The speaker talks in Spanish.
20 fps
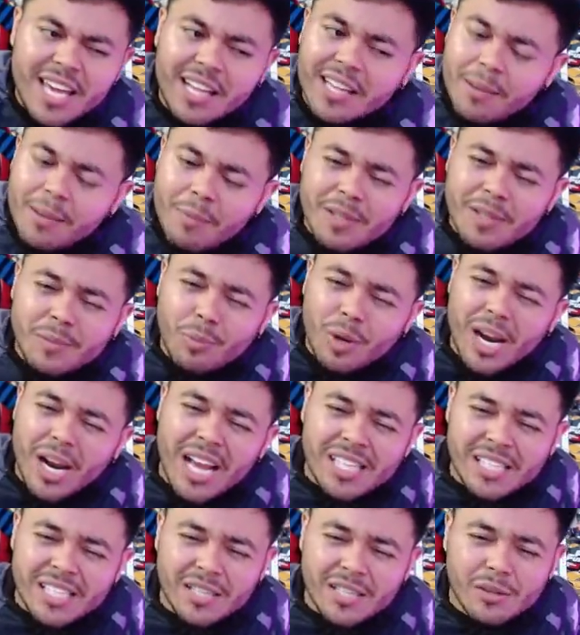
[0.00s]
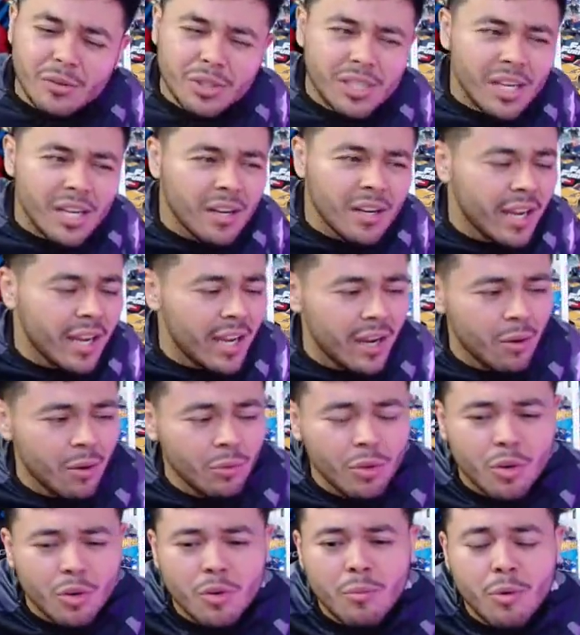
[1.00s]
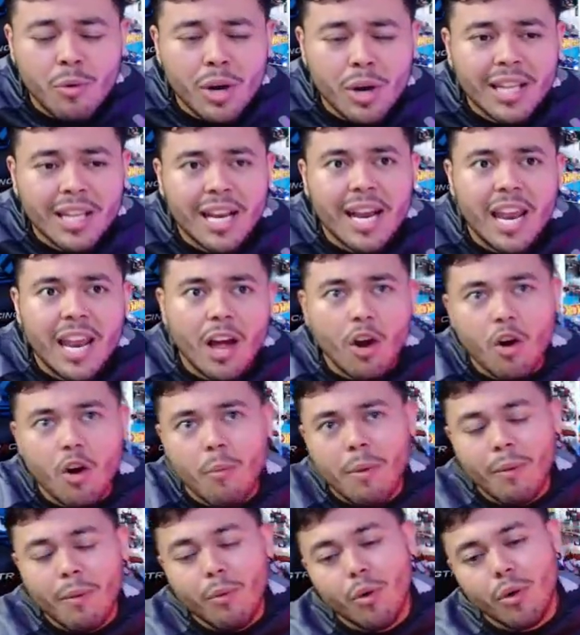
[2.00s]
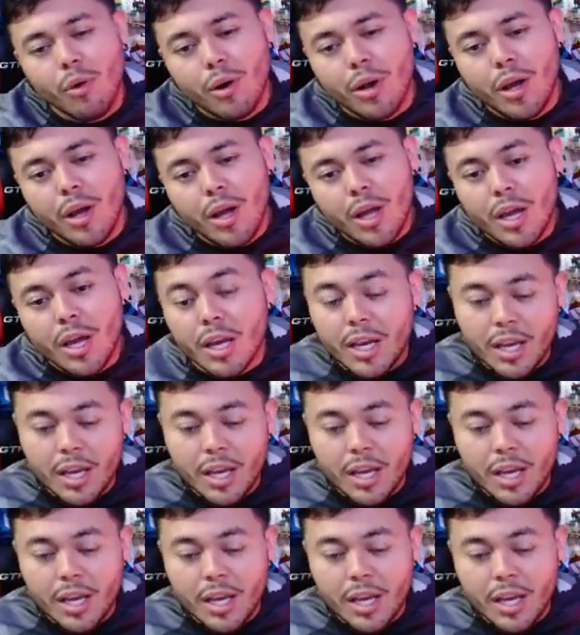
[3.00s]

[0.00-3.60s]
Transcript: Y también por ahí se escuchan eh, unos rumores de que la Conmebol